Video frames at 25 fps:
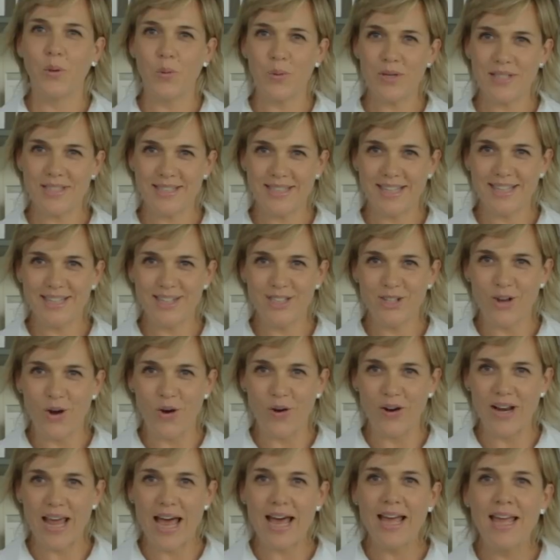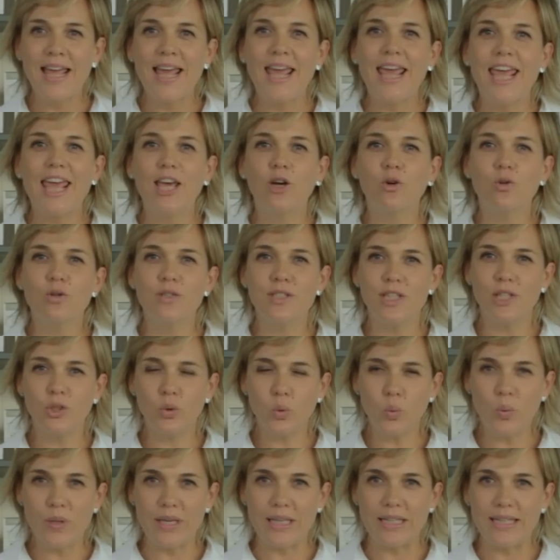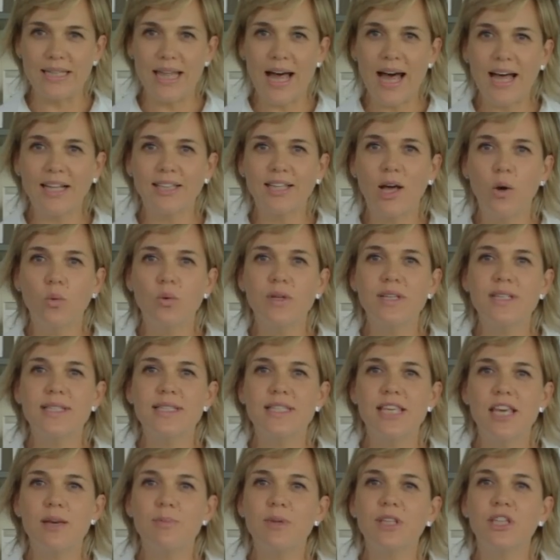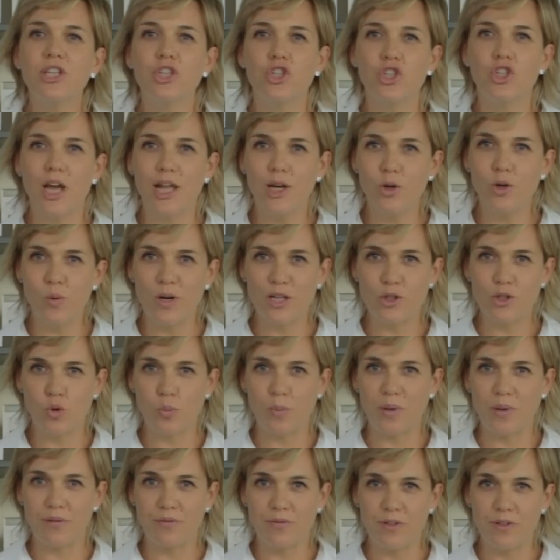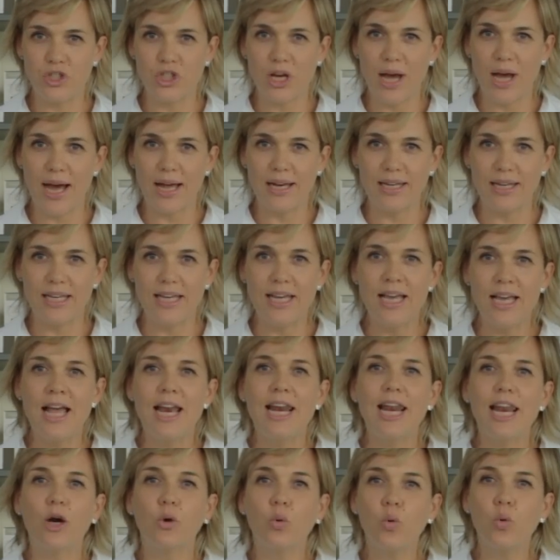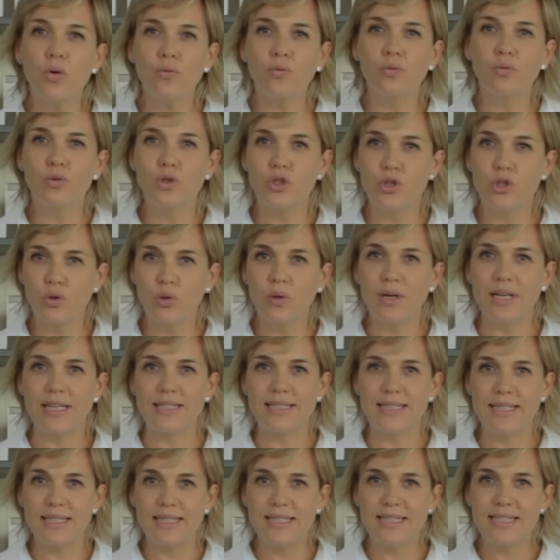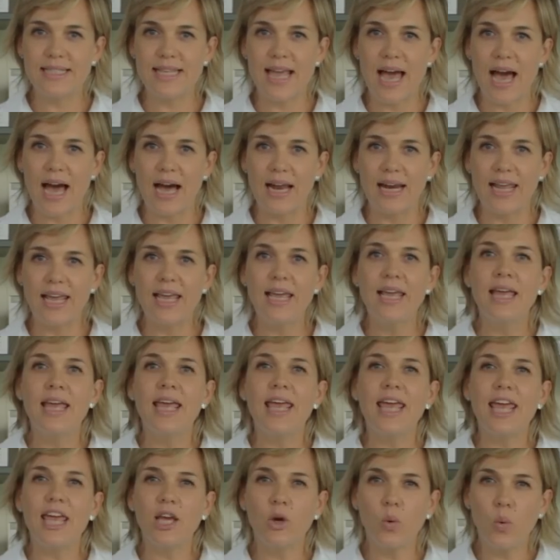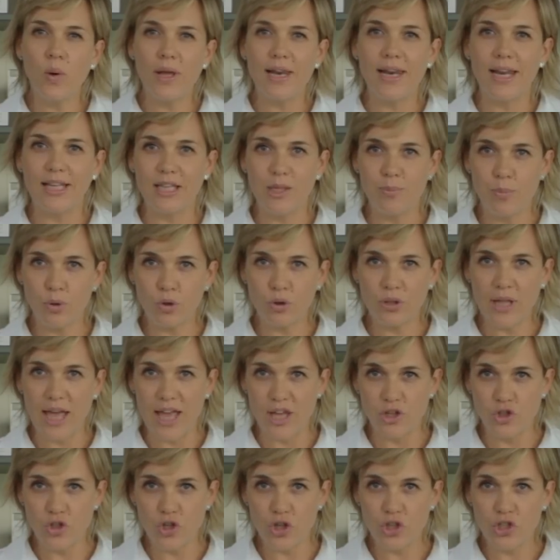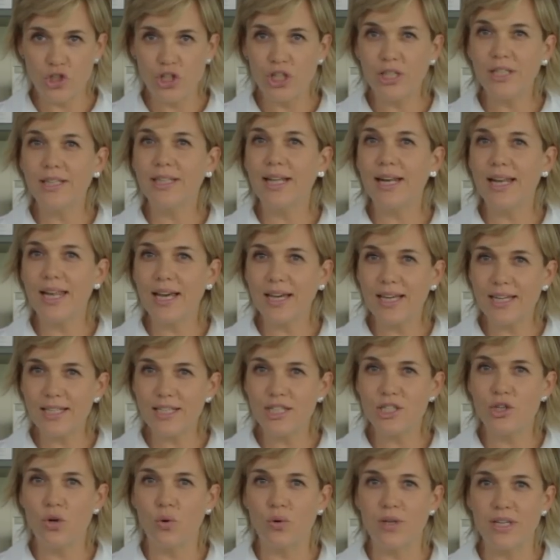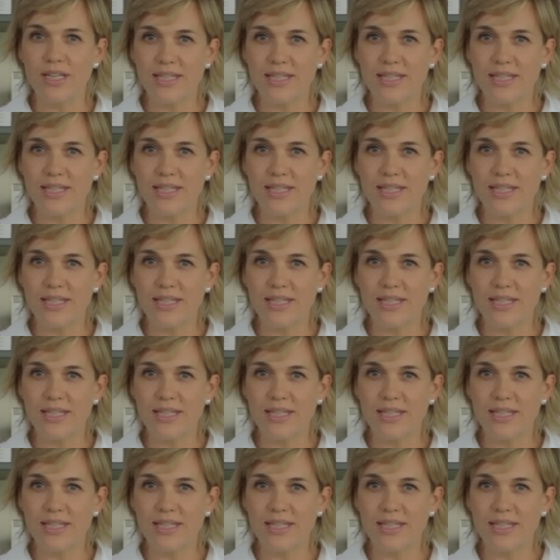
Questa zona è costituita da un insieme di cellule superficiali la cui funzione essenziale è quella di proteggerci dalle aggressioni